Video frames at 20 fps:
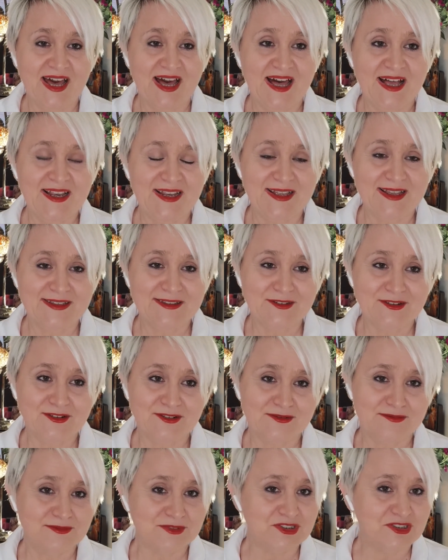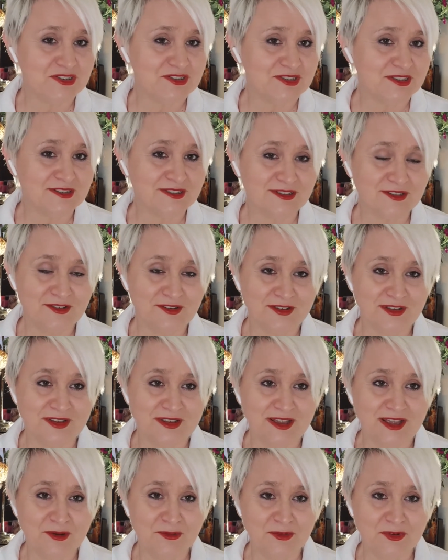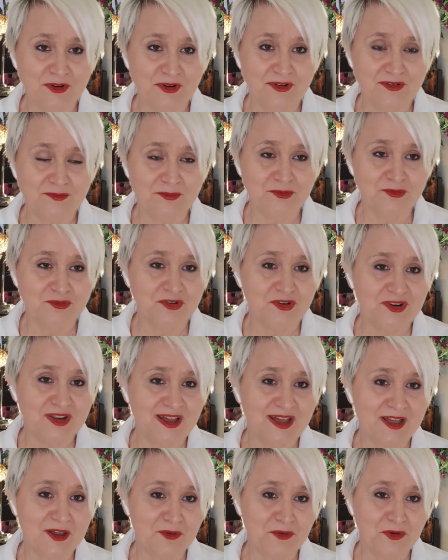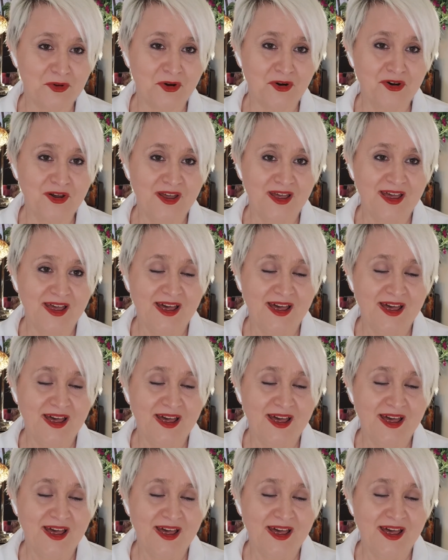ale to myślę, że euro, półtora euro